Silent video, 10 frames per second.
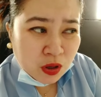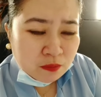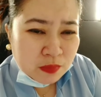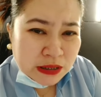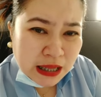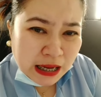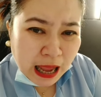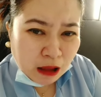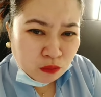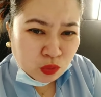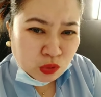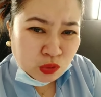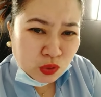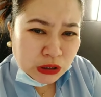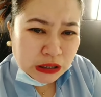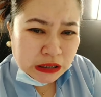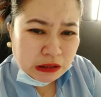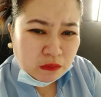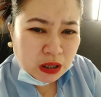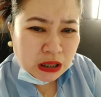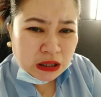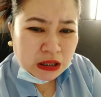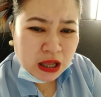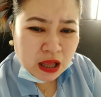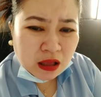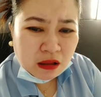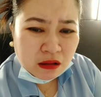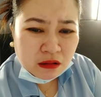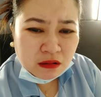Basta ang labo dun eh. Hindi maganda.